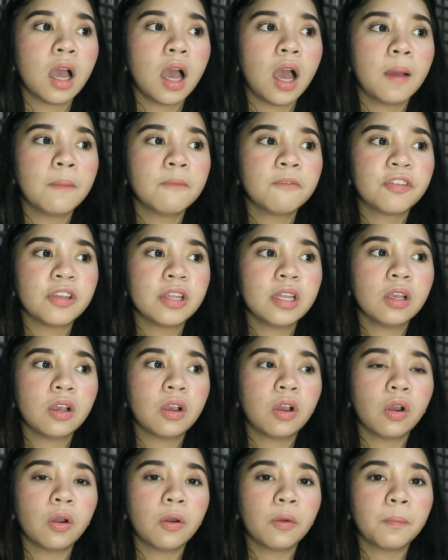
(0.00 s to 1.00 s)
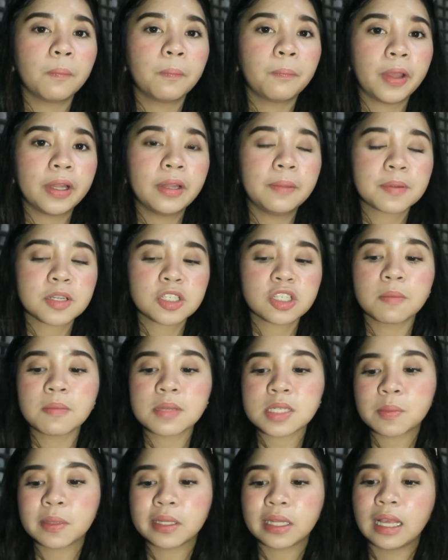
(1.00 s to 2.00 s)
um, feeling ko, pwede pa siyang
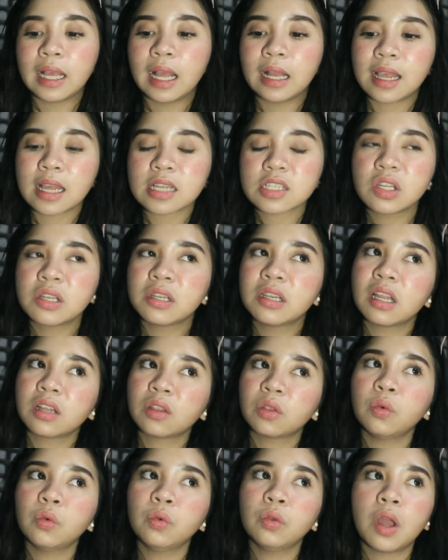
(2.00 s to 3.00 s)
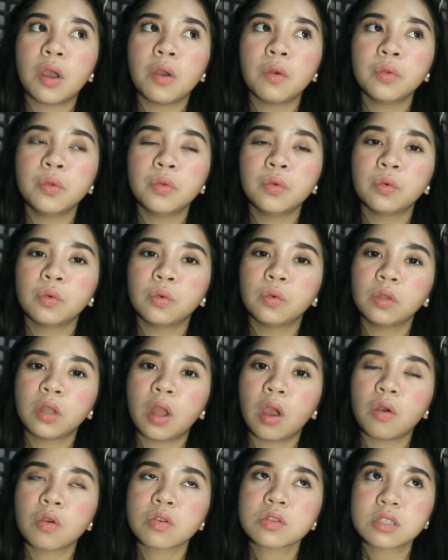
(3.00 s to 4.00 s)
mas matagal kasi natunaw yung
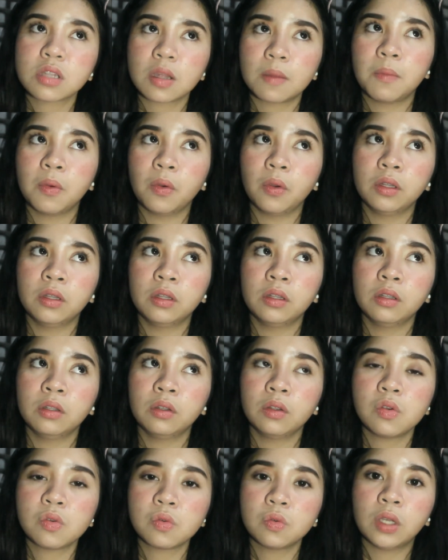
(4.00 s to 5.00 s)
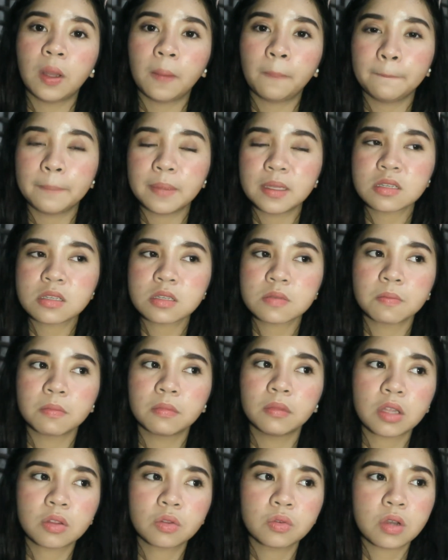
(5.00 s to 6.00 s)
una kong sabon, yung unang piece,
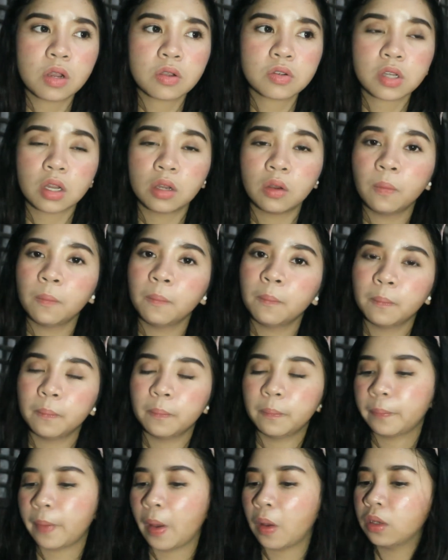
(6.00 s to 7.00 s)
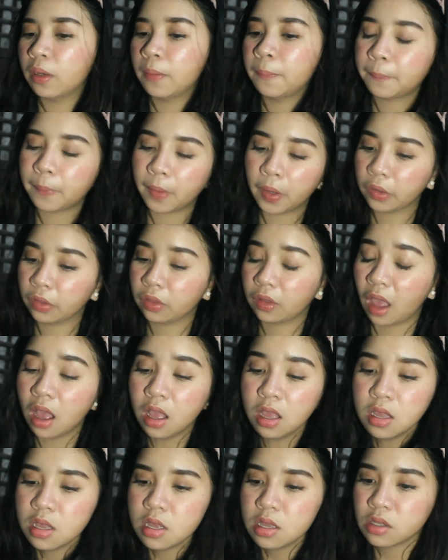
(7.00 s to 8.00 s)
natunaw siya nung pahuling part na.
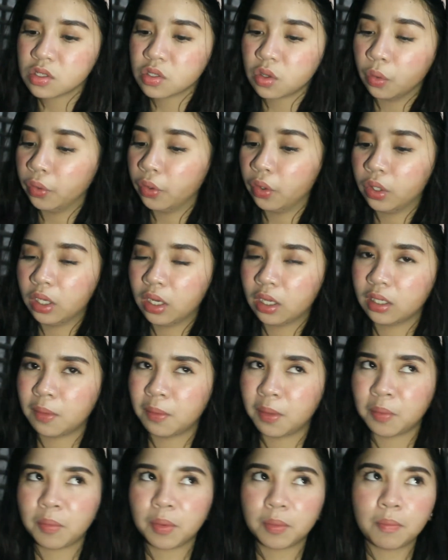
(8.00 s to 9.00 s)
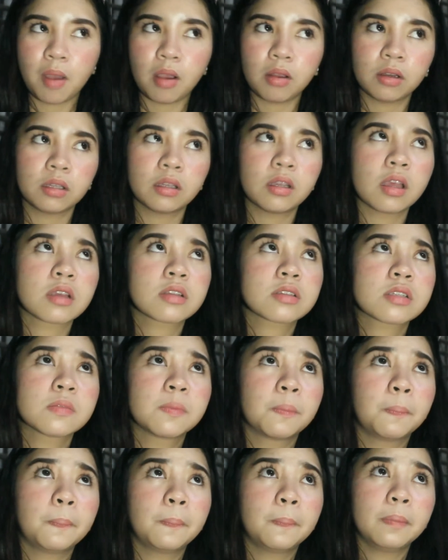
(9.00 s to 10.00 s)
So, yun lang naman, ba't ba ako
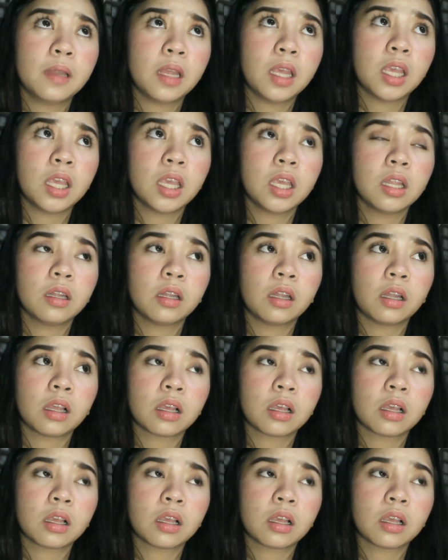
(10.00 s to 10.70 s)
nag-explain?